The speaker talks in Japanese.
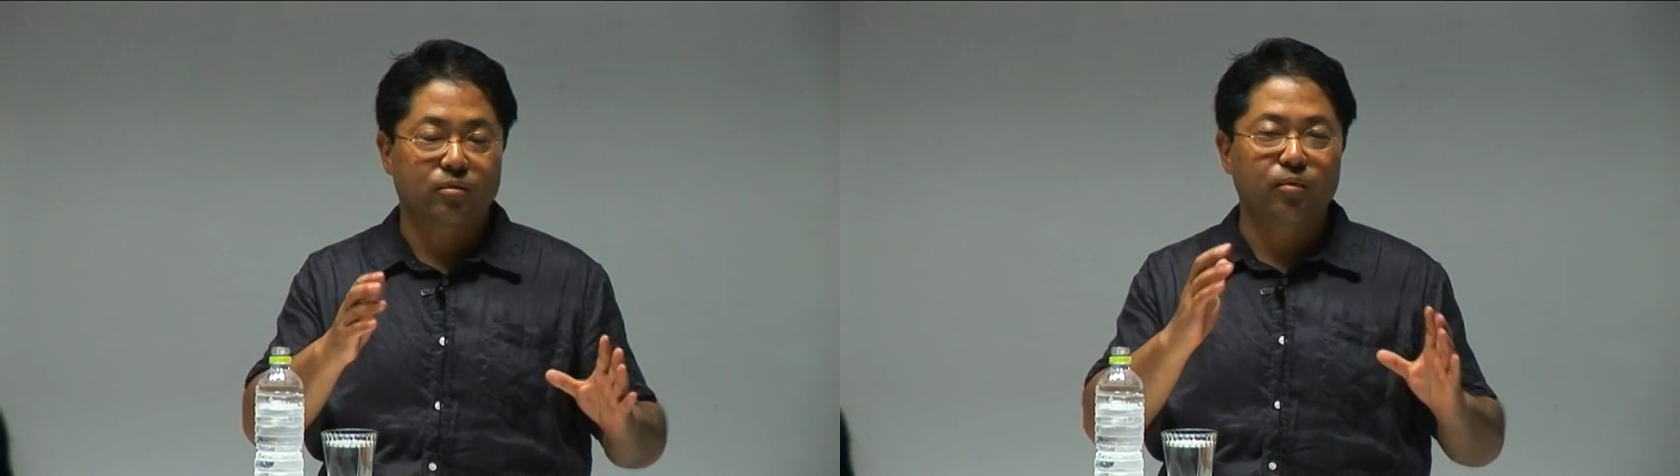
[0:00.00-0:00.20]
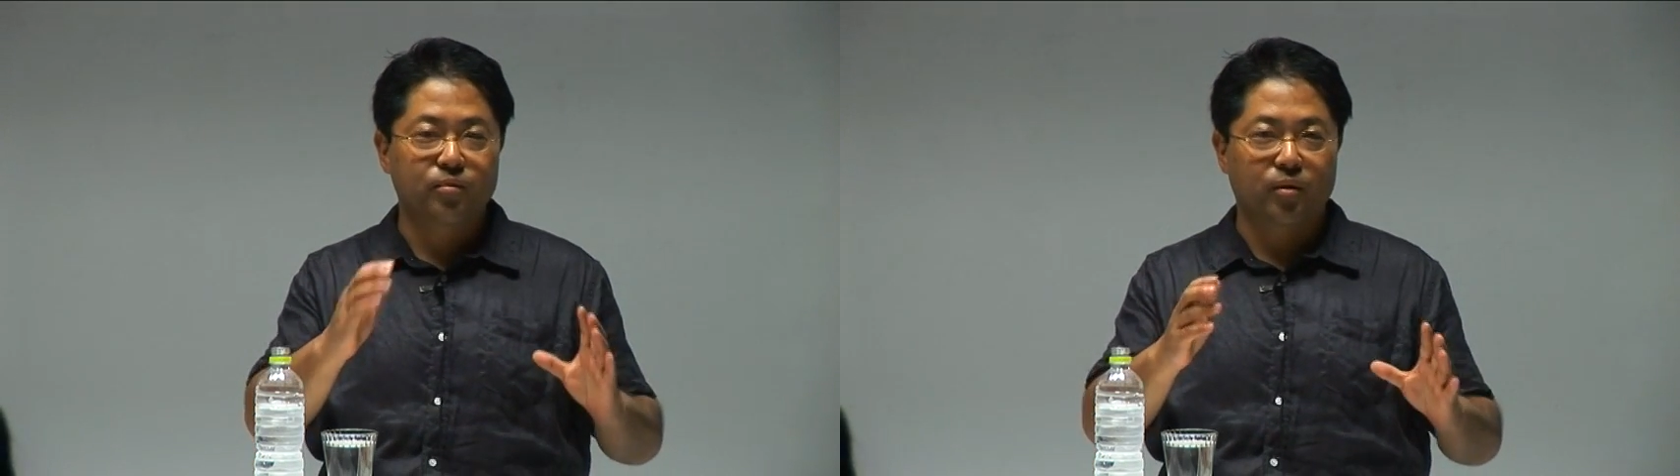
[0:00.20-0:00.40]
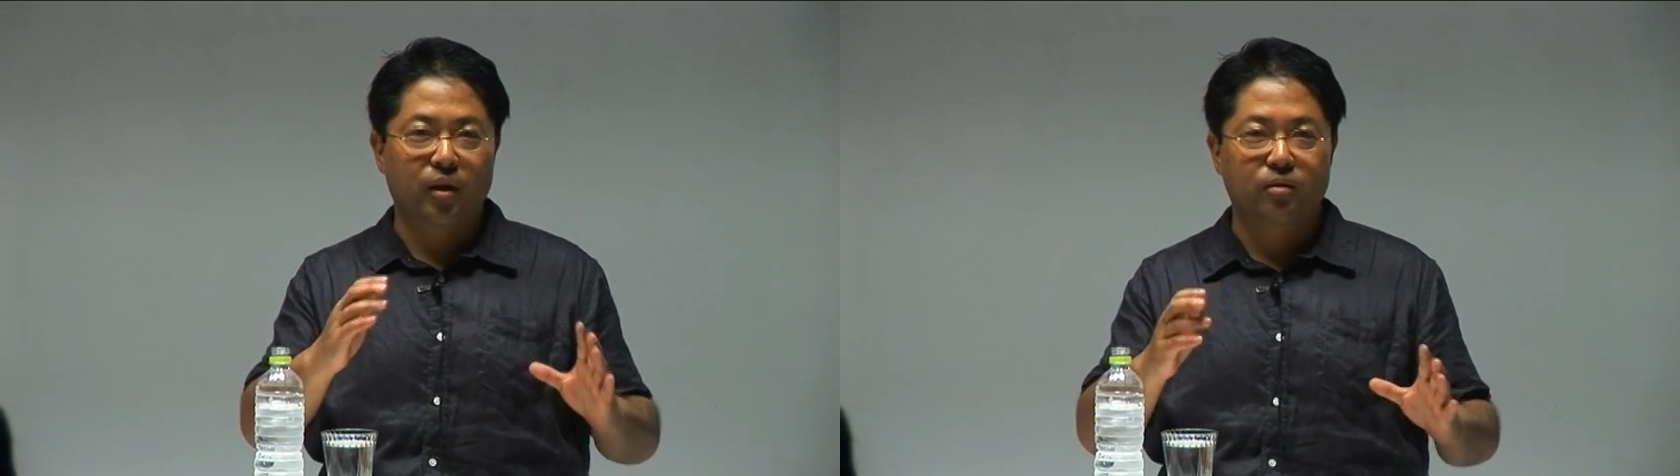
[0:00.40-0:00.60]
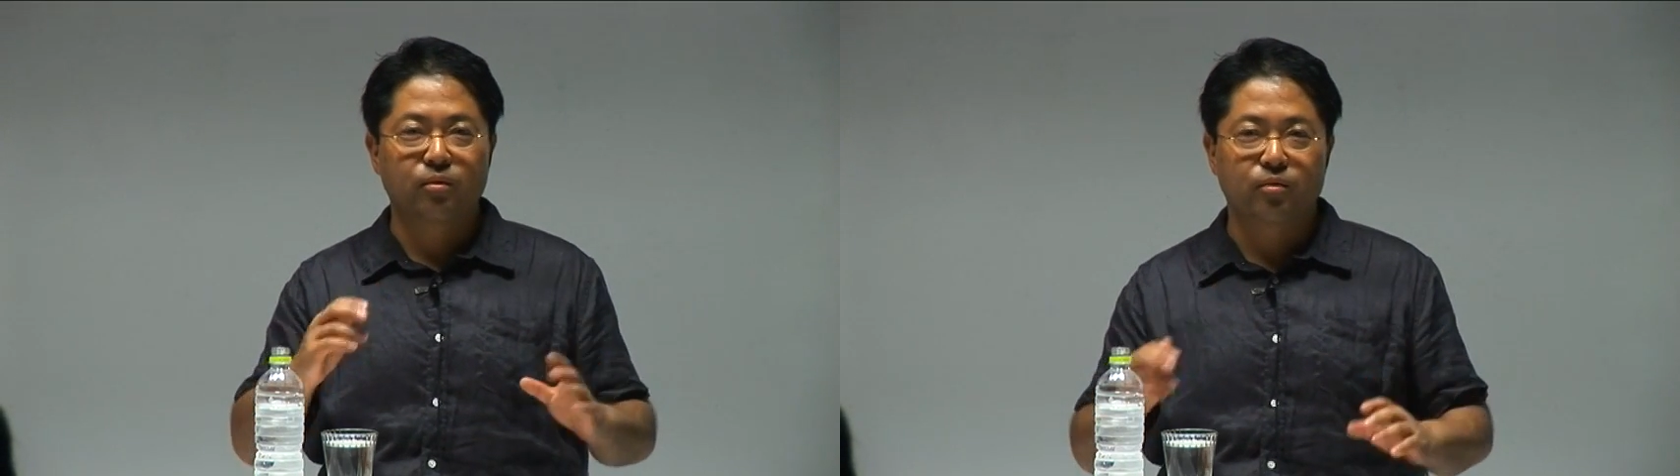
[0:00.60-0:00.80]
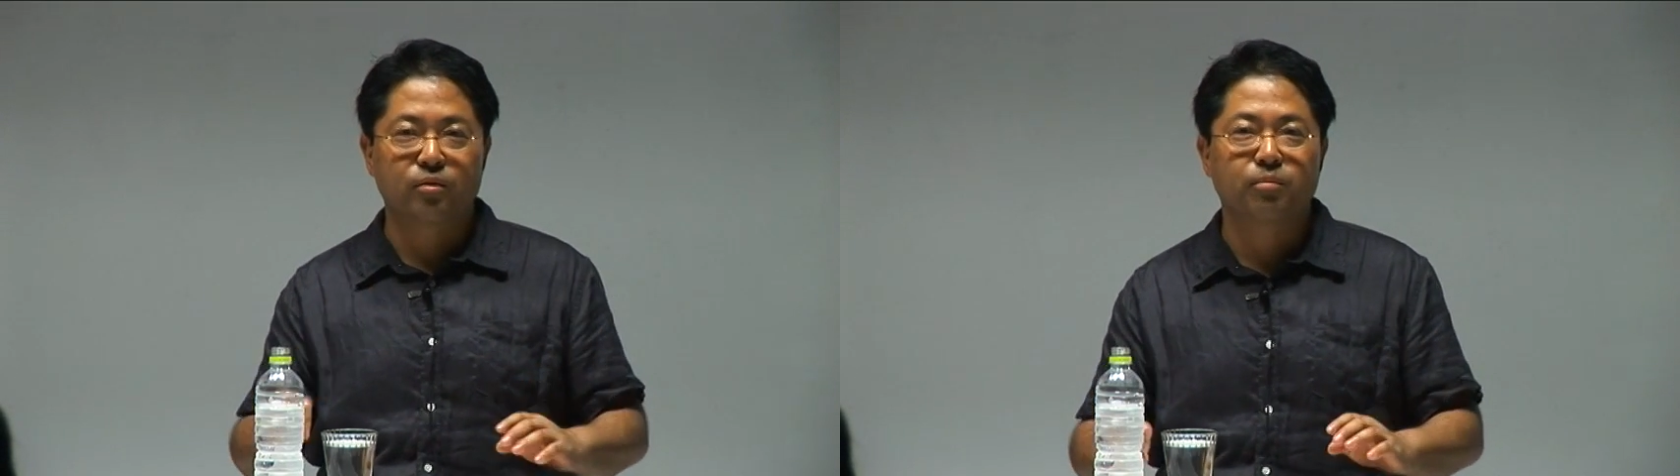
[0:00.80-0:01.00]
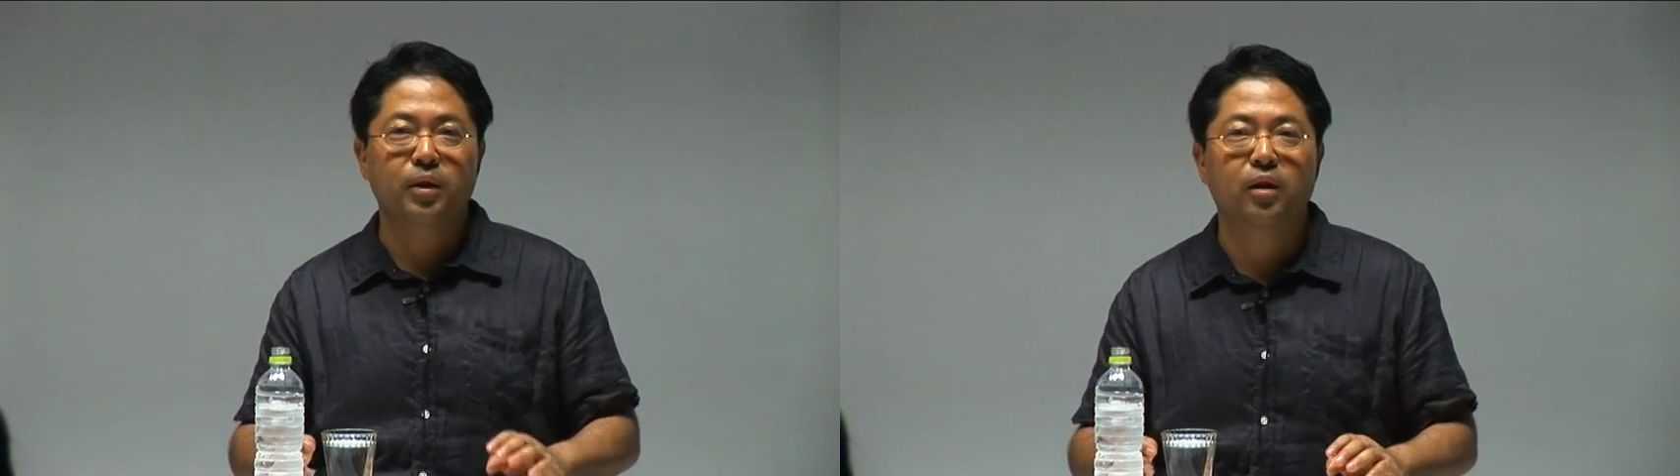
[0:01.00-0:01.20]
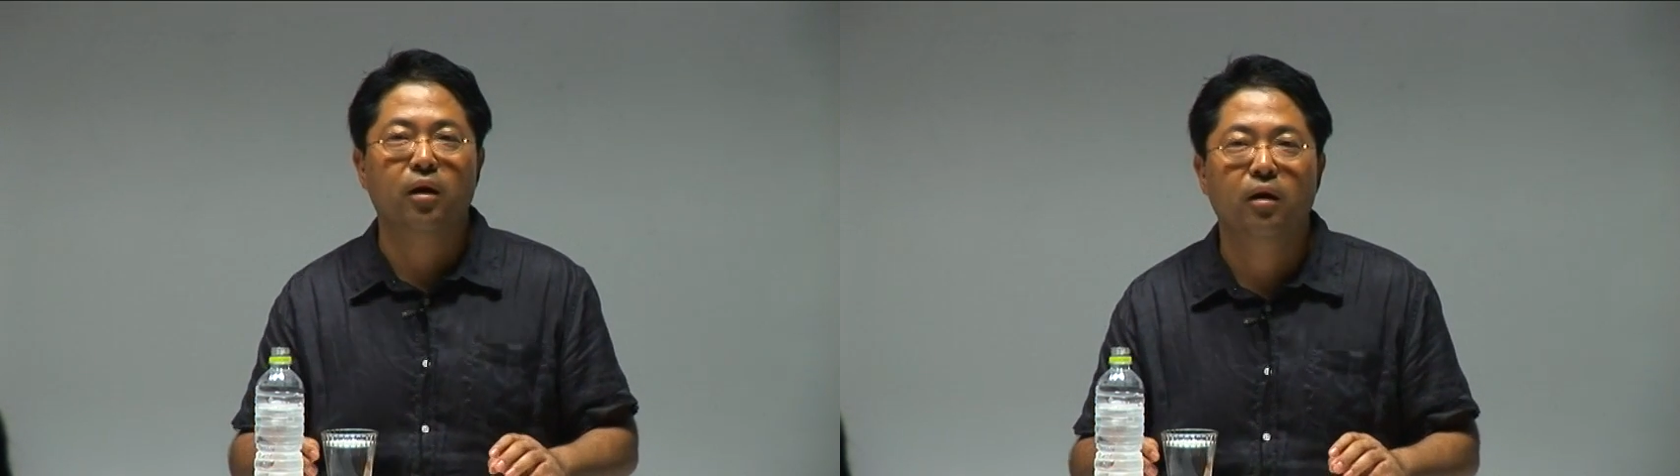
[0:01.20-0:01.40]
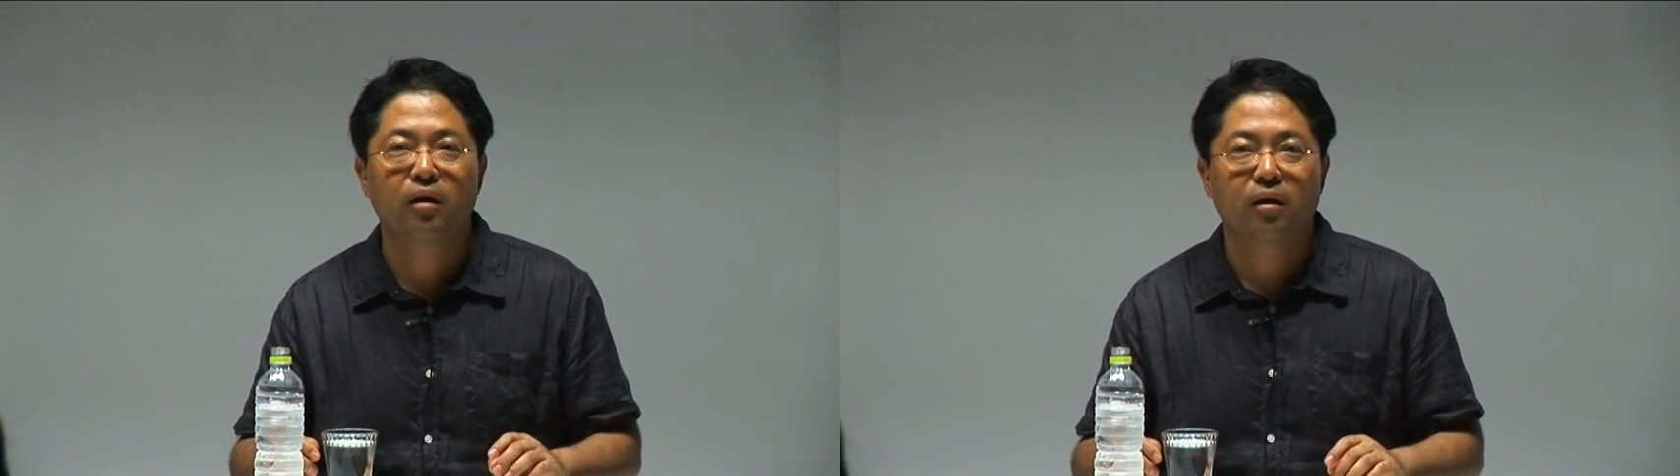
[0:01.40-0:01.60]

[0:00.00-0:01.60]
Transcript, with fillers: ソフトですごく有名な、